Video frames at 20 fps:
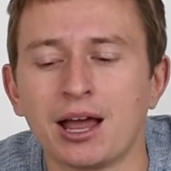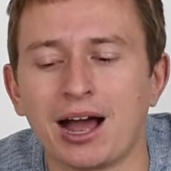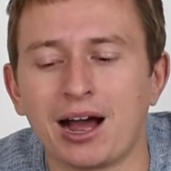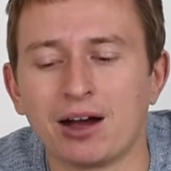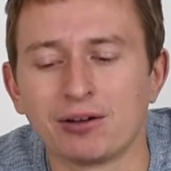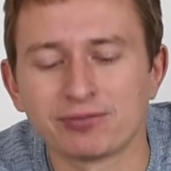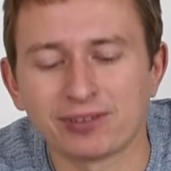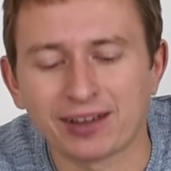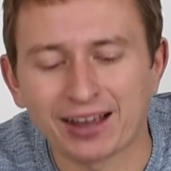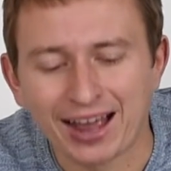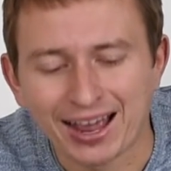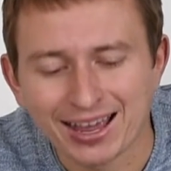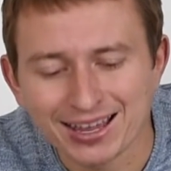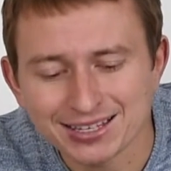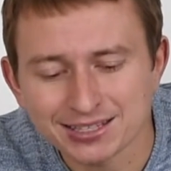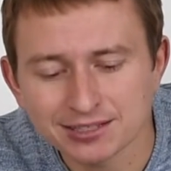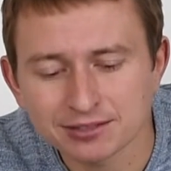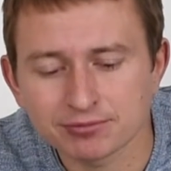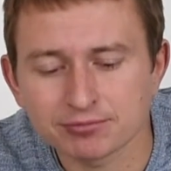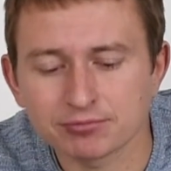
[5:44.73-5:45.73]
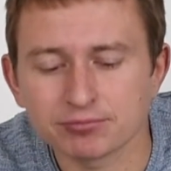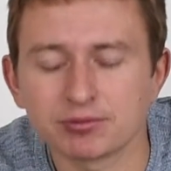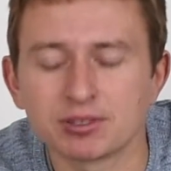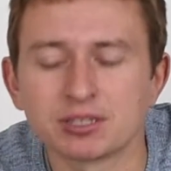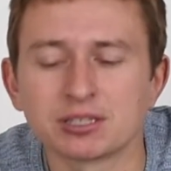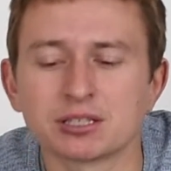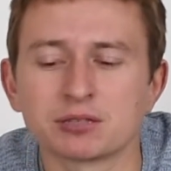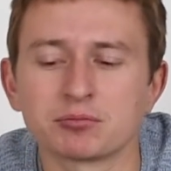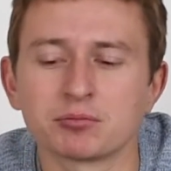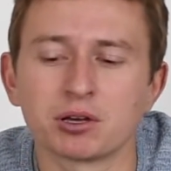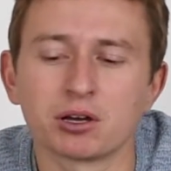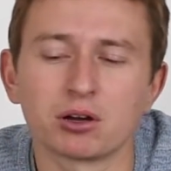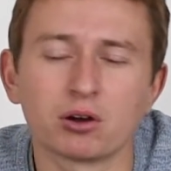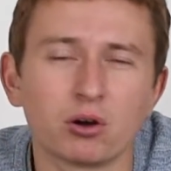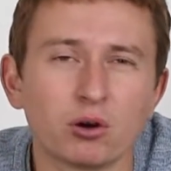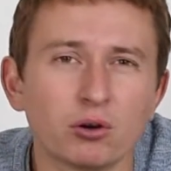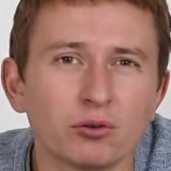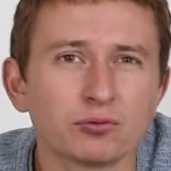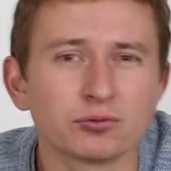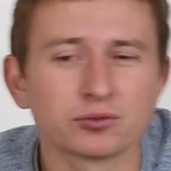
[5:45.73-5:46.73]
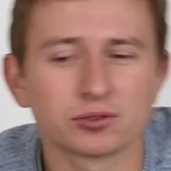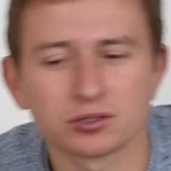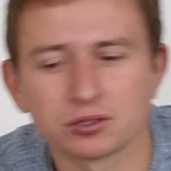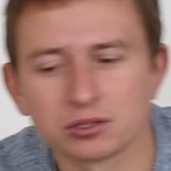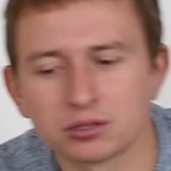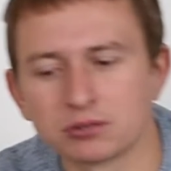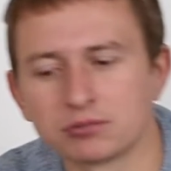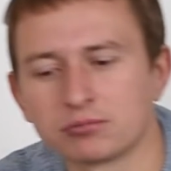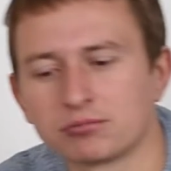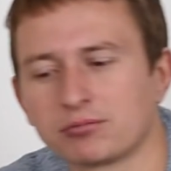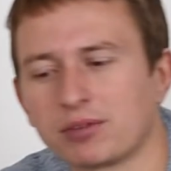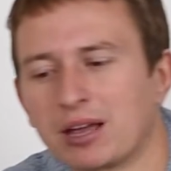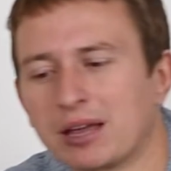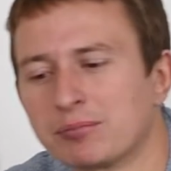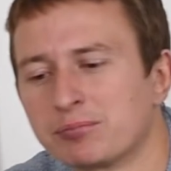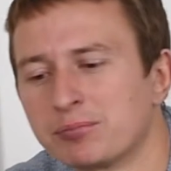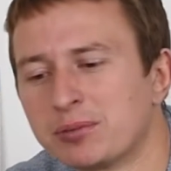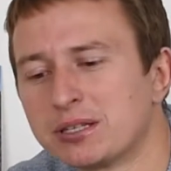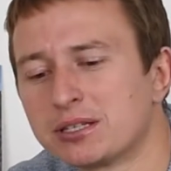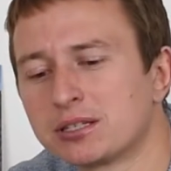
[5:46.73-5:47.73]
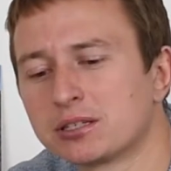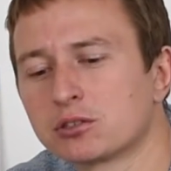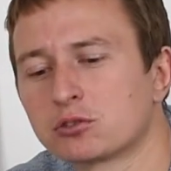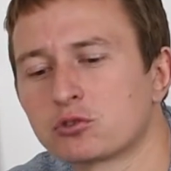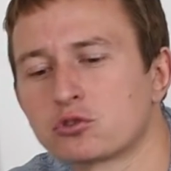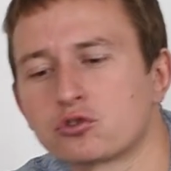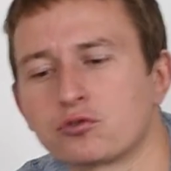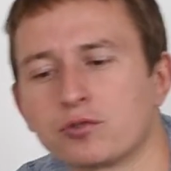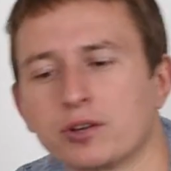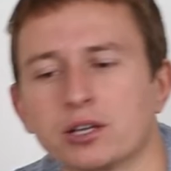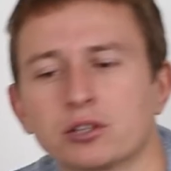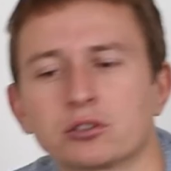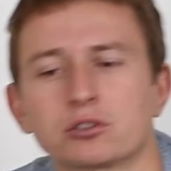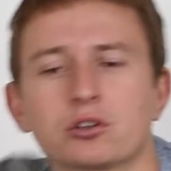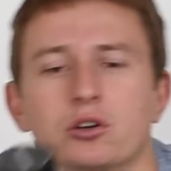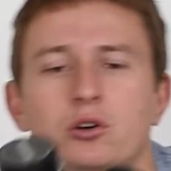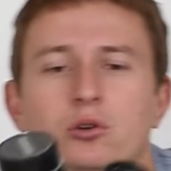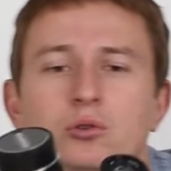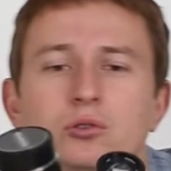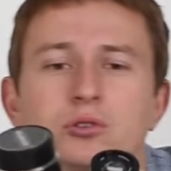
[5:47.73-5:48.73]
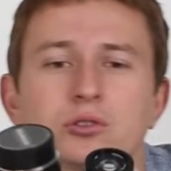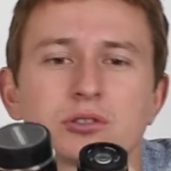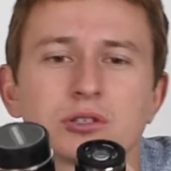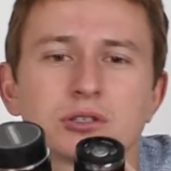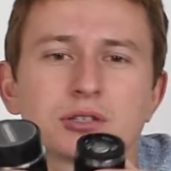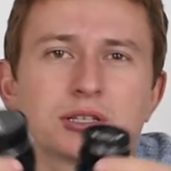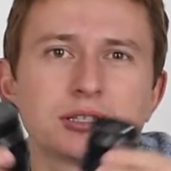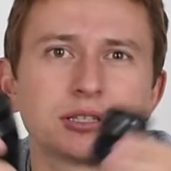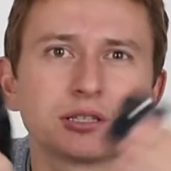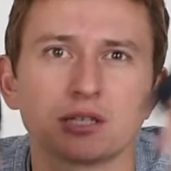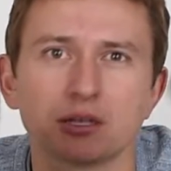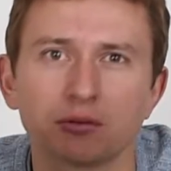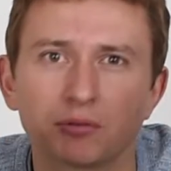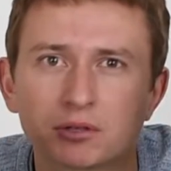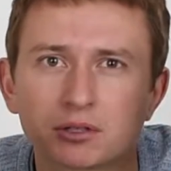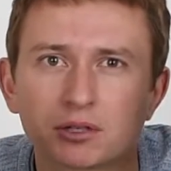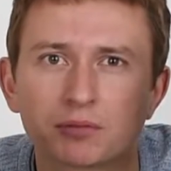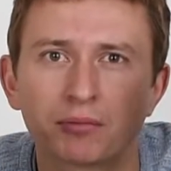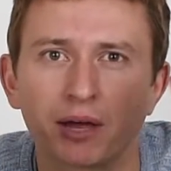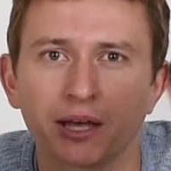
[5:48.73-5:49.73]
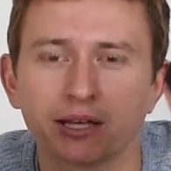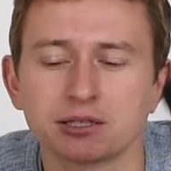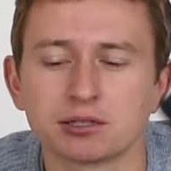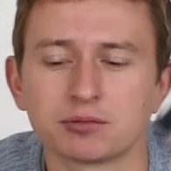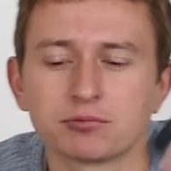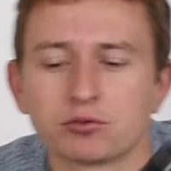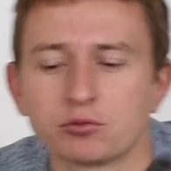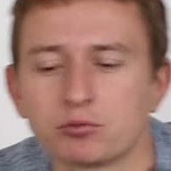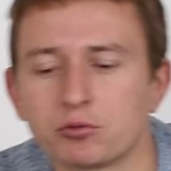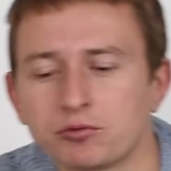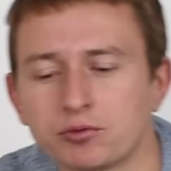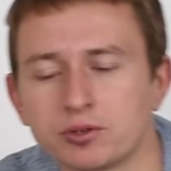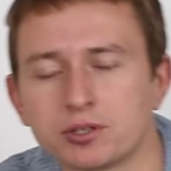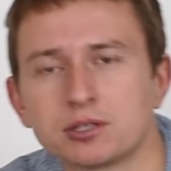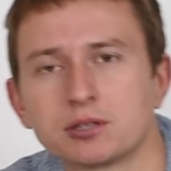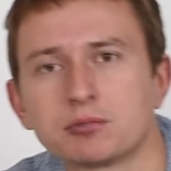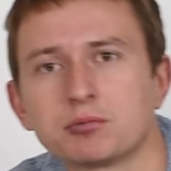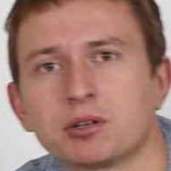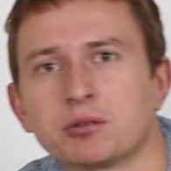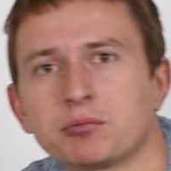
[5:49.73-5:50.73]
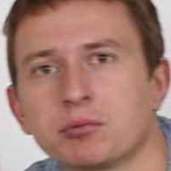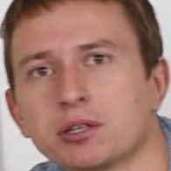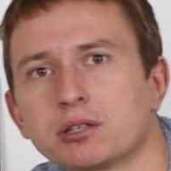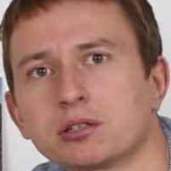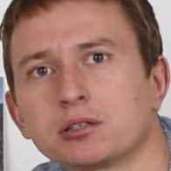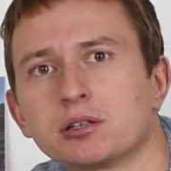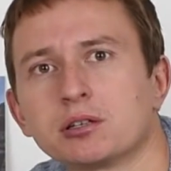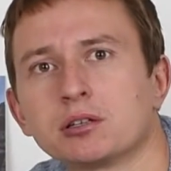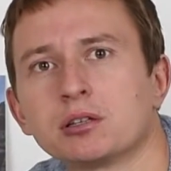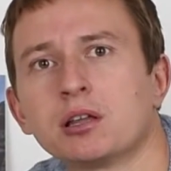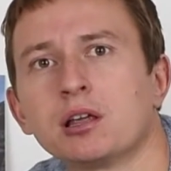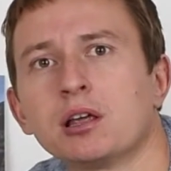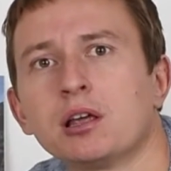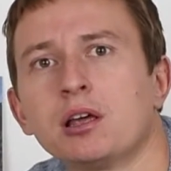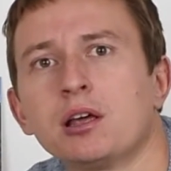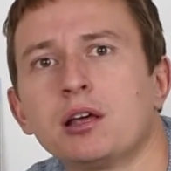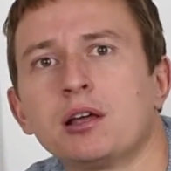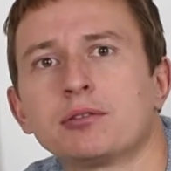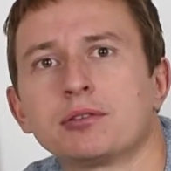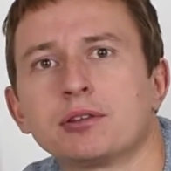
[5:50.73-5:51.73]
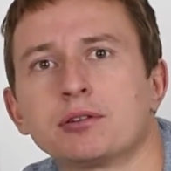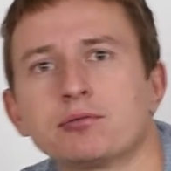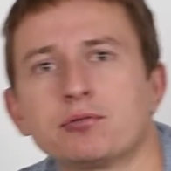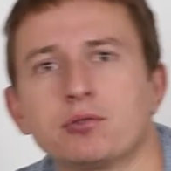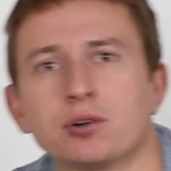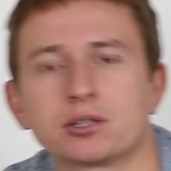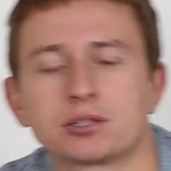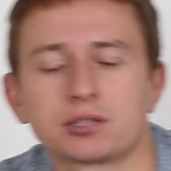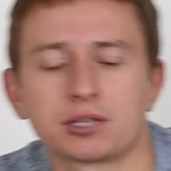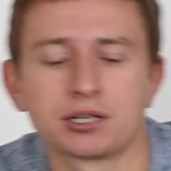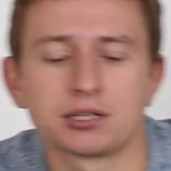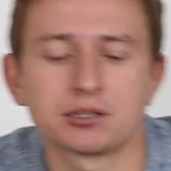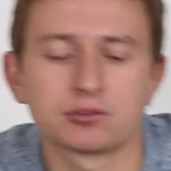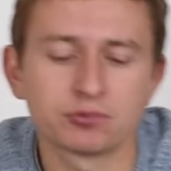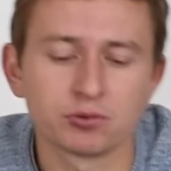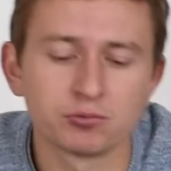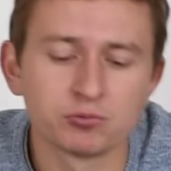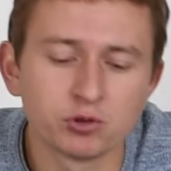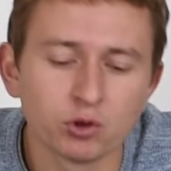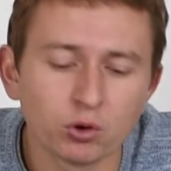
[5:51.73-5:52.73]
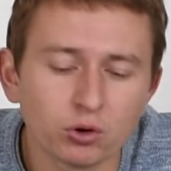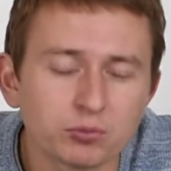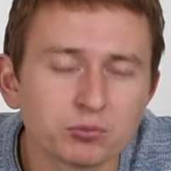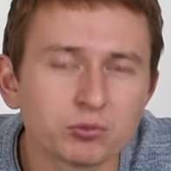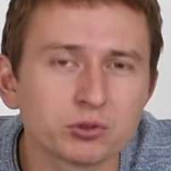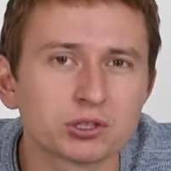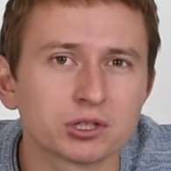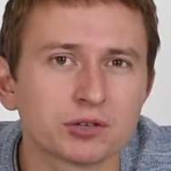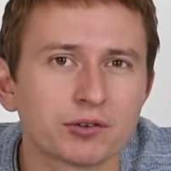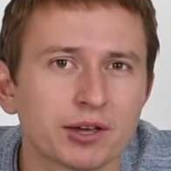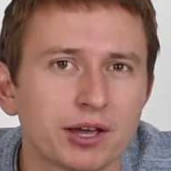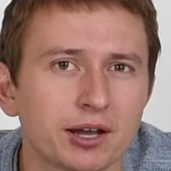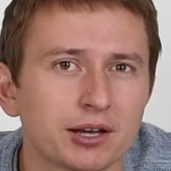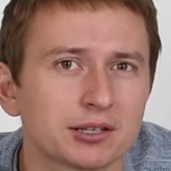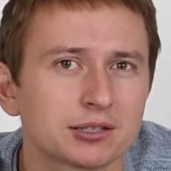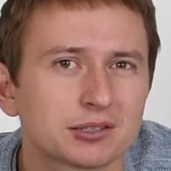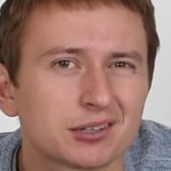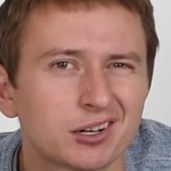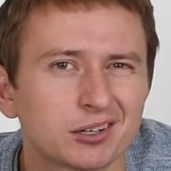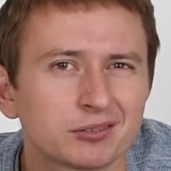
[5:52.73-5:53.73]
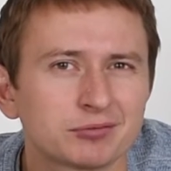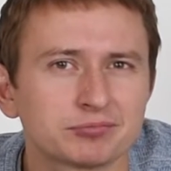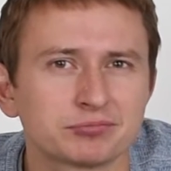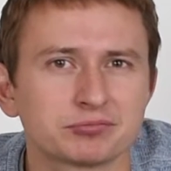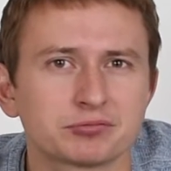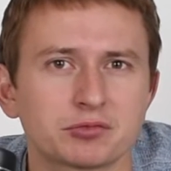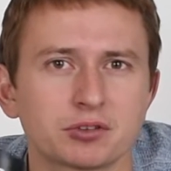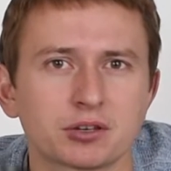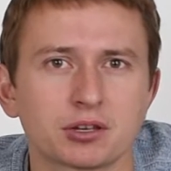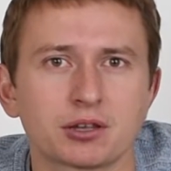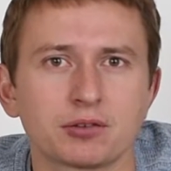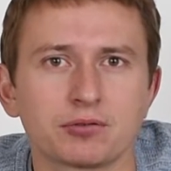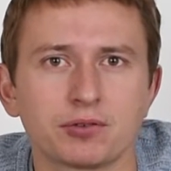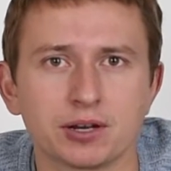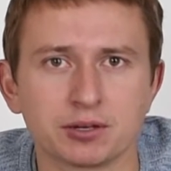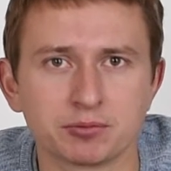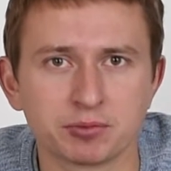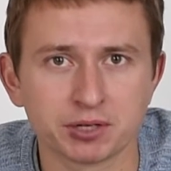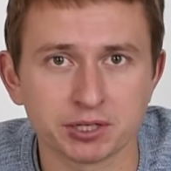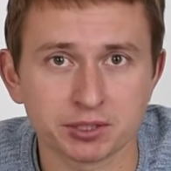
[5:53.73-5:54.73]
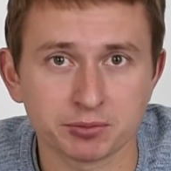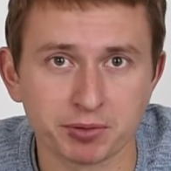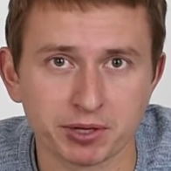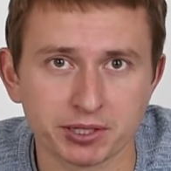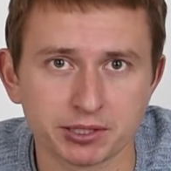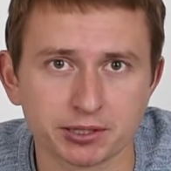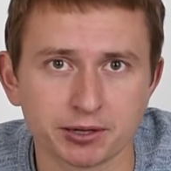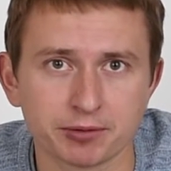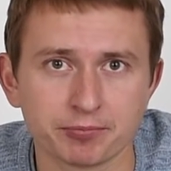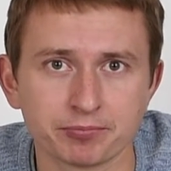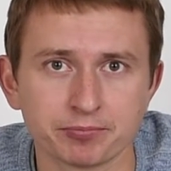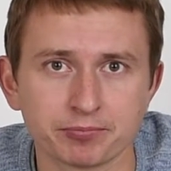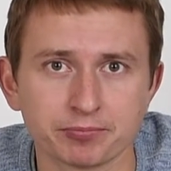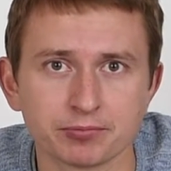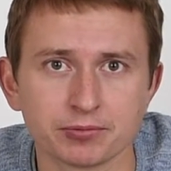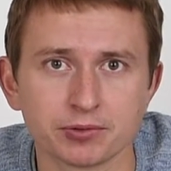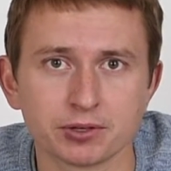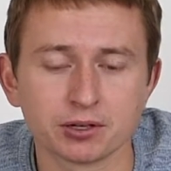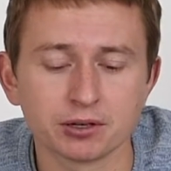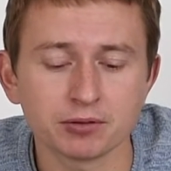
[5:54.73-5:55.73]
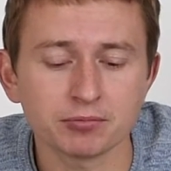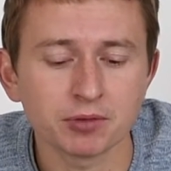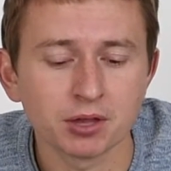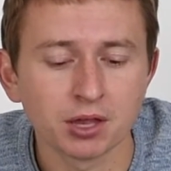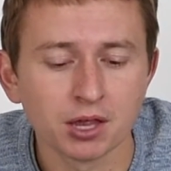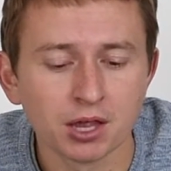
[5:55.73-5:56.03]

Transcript: Auf Reisen ist es mir oft ein bisschen zu schwer und groß. Das heißt, da gebe ich dann meist den 45 mm den, den Vortritt. Vom Look muss ich aber ehrlich sagen, gefällt mir das besser. Ja?